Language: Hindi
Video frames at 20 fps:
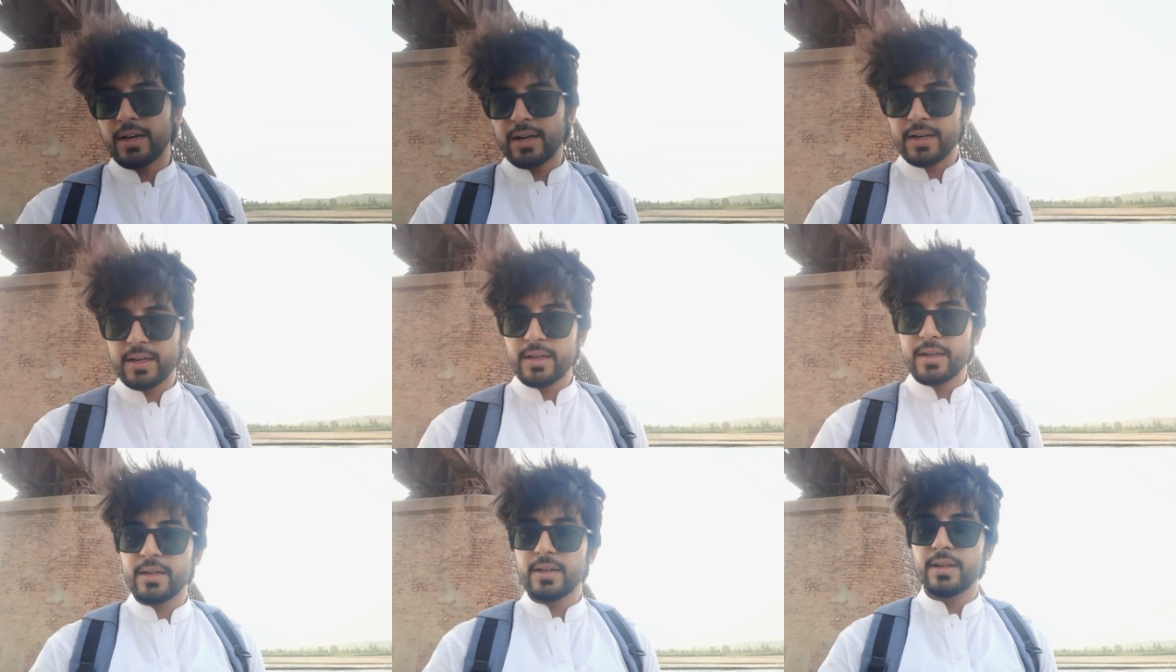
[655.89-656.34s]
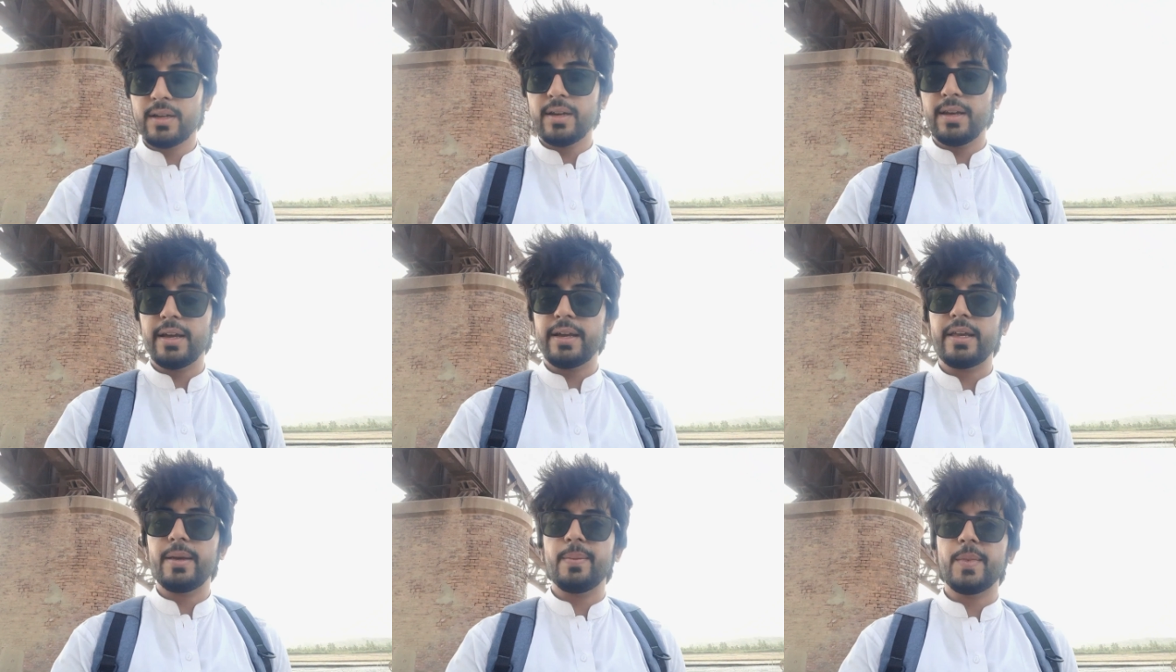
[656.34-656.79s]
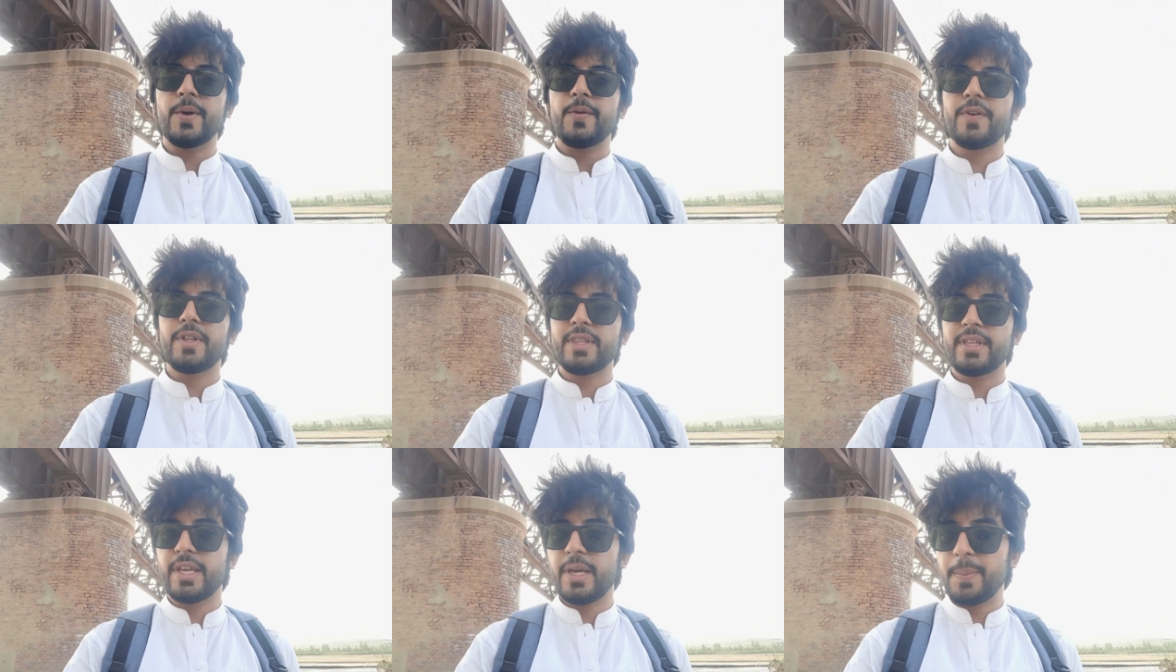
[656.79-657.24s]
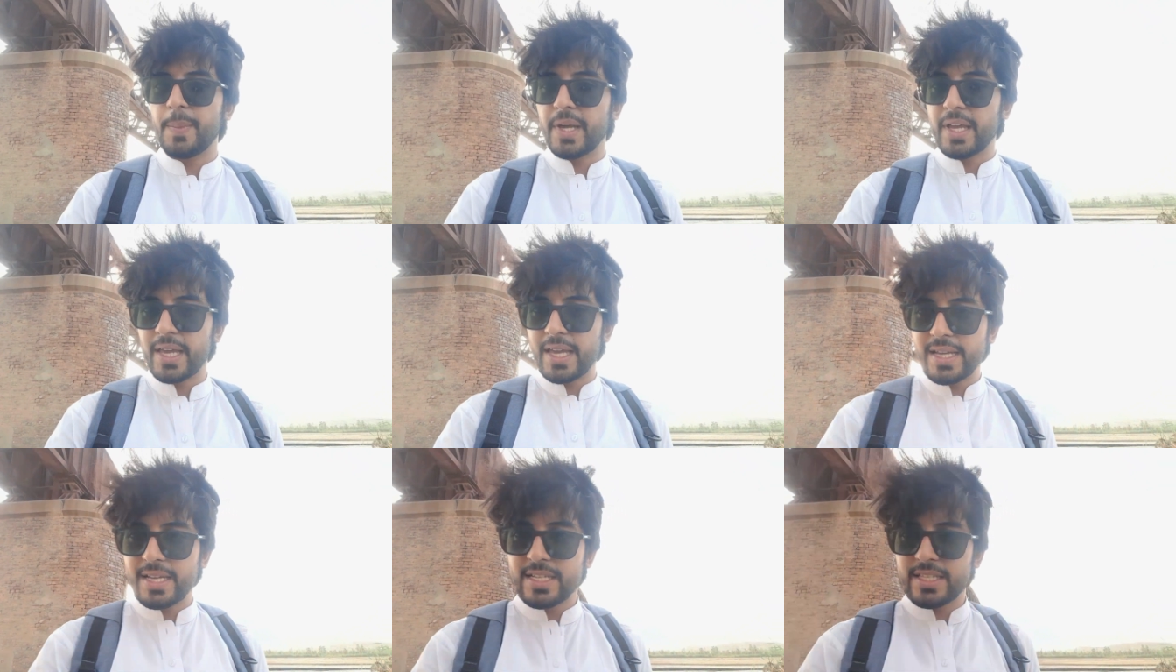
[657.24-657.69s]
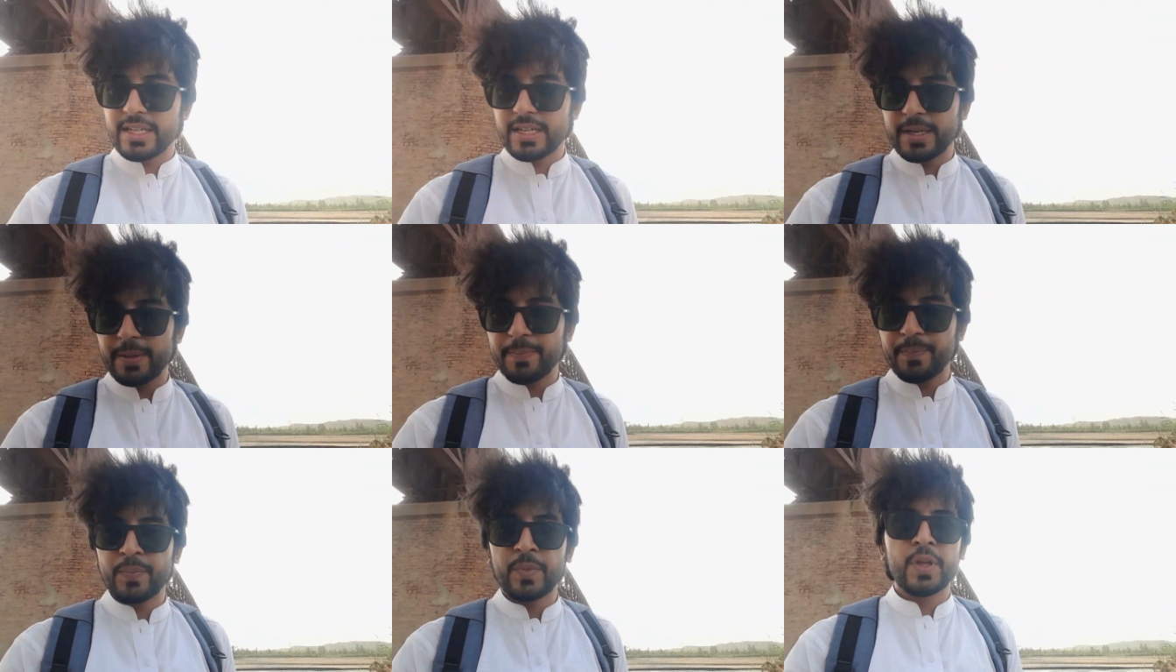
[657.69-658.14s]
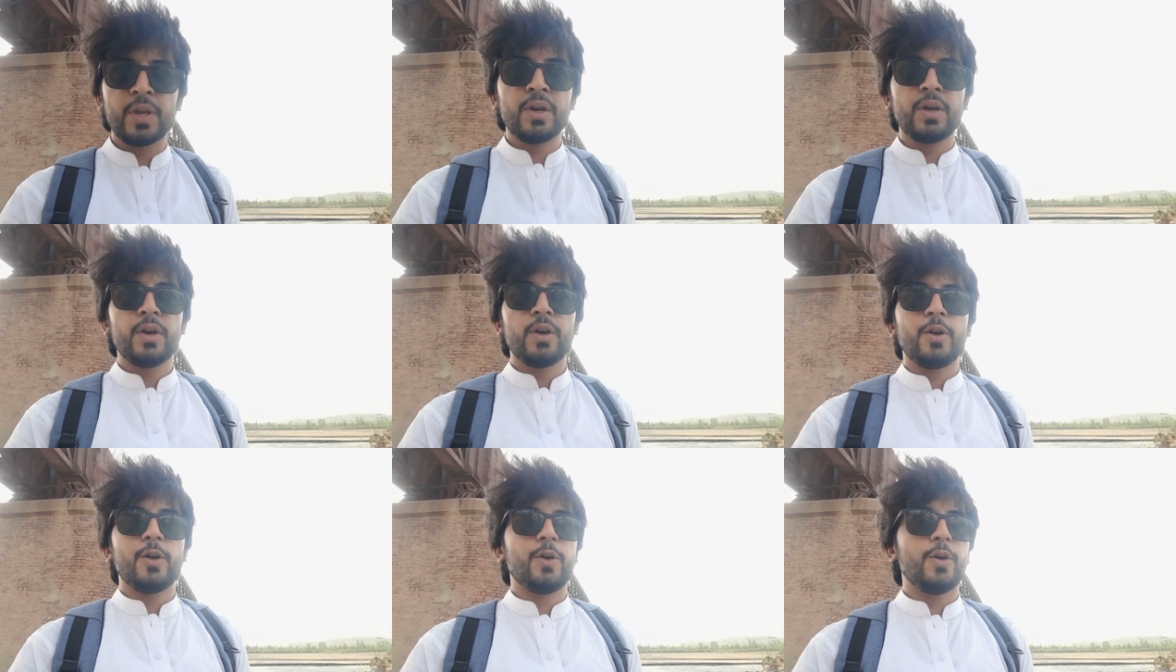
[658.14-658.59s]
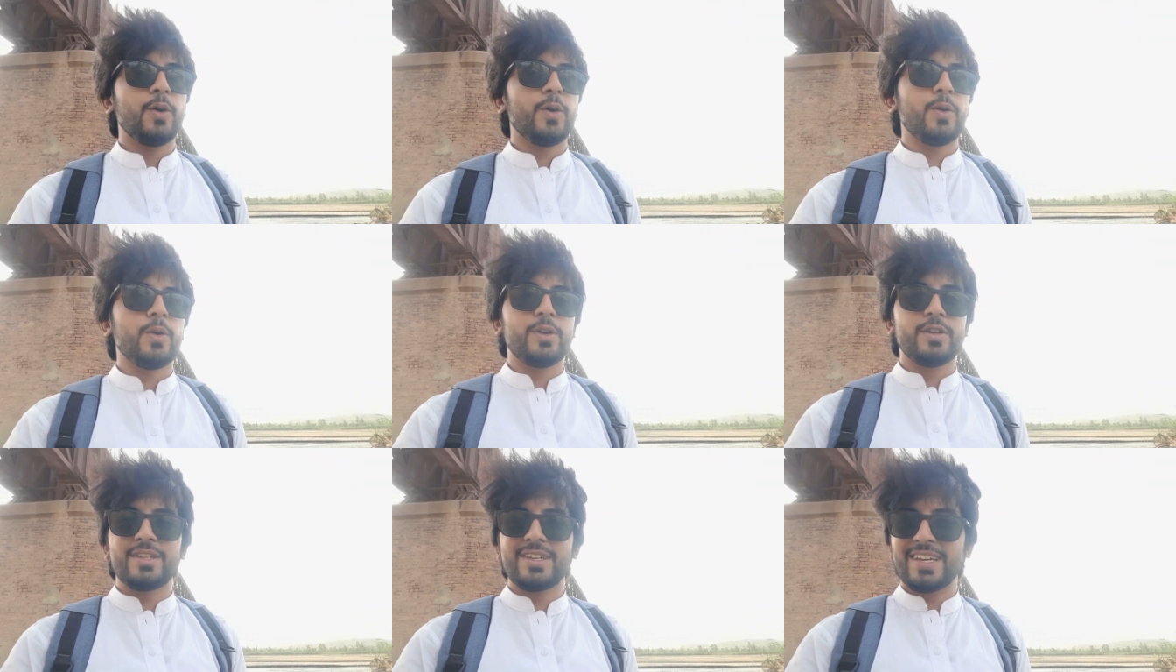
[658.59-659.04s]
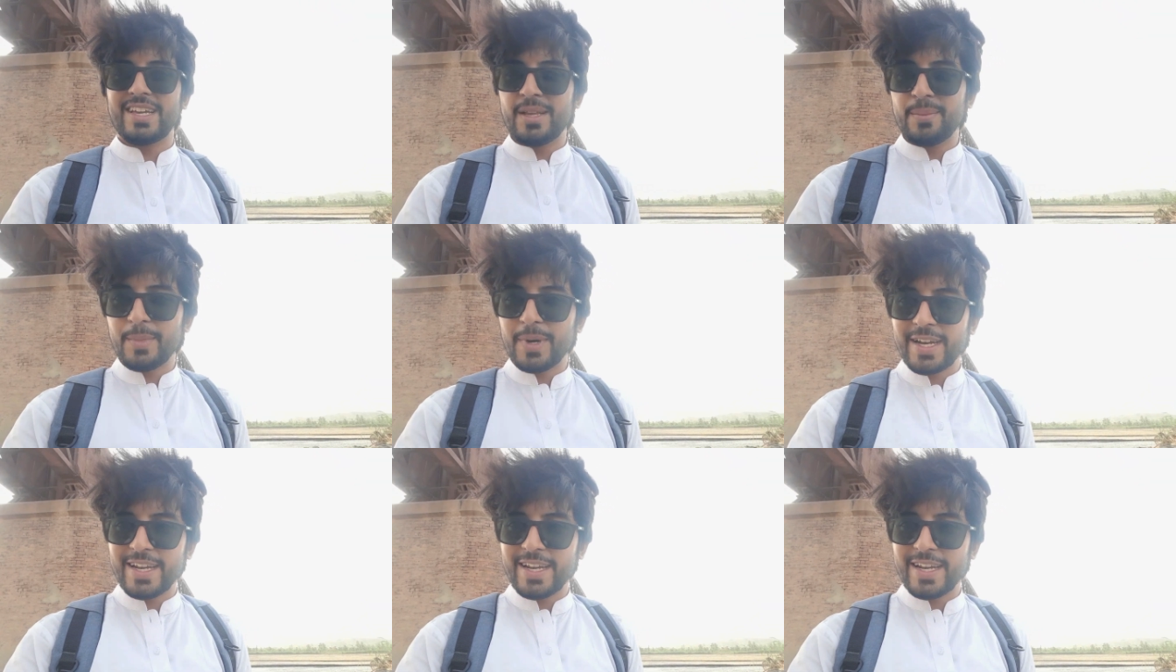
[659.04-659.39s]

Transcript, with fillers: तंग लकी मरवत के पी के की जानब और यकीन